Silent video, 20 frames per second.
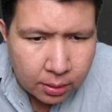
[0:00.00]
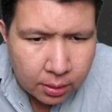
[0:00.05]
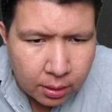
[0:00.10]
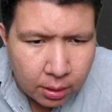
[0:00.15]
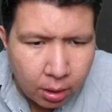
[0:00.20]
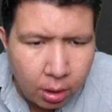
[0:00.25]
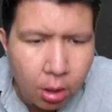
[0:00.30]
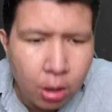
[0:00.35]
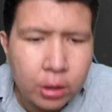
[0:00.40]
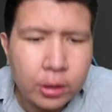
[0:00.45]

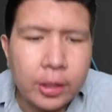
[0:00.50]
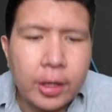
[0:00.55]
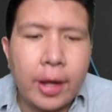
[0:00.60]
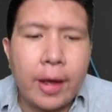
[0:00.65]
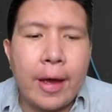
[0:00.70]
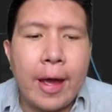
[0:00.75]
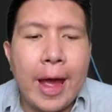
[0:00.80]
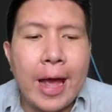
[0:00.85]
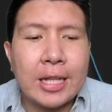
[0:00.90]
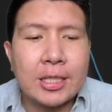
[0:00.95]
Oke,
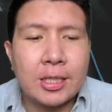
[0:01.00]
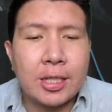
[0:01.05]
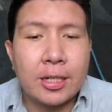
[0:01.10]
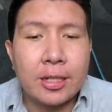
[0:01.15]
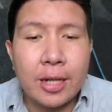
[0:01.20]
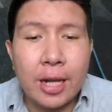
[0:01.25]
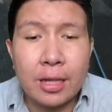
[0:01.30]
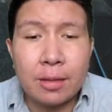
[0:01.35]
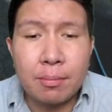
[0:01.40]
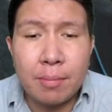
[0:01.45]
okay,
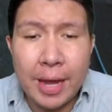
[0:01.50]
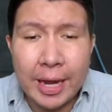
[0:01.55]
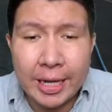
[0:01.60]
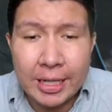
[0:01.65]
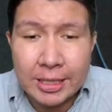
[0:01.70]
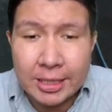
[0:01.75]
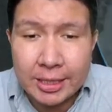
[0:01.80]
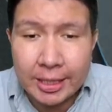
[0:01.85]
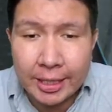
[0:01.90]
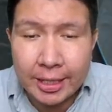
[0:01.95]
extended
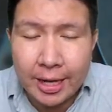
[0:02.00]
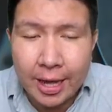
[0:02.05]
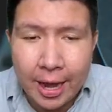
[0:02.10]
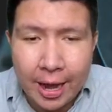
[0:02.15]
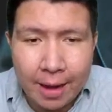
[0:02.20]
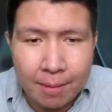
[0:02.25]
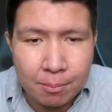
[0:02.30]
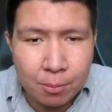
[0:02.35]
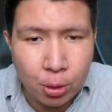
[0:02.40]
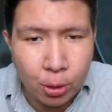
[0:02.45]
magazine
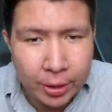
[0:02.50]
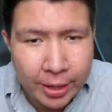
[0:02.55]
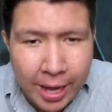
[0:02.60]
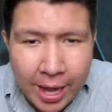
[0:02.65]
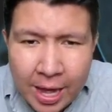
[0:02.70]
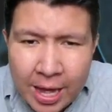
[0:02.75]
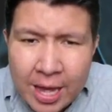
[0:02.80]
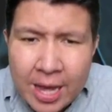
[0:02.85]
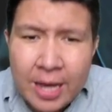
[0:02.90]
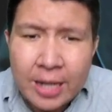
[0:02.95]
ammo
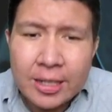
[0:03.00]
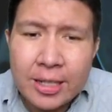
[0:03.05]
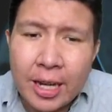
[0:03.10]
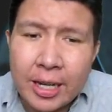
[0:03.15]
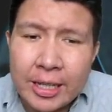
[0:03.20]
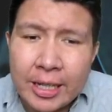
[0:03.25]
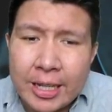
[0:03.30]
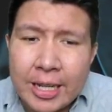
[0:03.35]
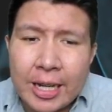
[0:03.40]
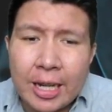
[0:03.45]
ya.
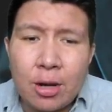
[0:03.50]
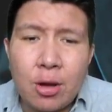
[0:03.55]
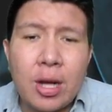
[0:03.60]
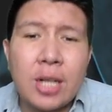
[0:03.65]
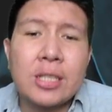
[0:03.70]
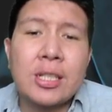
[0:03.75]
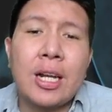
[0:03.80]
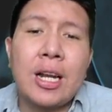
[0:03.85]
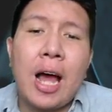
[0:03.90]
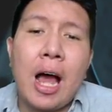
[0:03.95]
Dan ini kalau
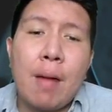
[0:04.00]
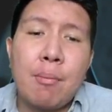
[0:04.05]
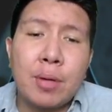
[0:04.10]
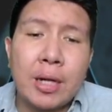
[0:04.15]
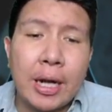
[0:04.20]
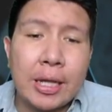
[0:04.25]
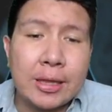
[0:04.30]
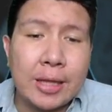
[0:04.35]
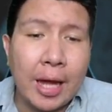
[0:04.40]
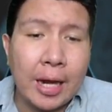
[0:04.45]
nggak salah
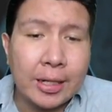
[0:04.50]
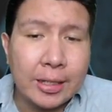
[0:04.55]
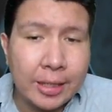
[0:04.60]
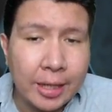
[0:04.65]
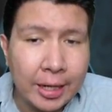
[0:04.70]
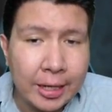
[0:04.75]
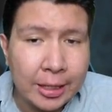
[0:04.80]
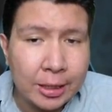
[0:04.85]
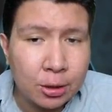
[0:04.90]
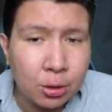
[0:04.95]

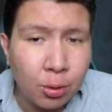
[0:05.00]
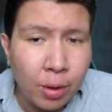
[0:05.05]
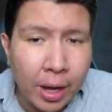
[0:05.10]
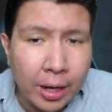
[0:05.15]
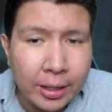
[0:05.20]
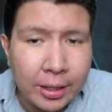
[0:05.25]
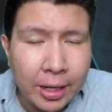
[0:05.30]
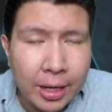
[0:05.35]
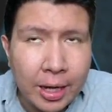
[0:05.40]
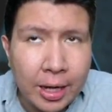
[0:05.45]
upgradeannya itu
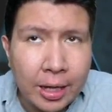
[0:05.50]
ada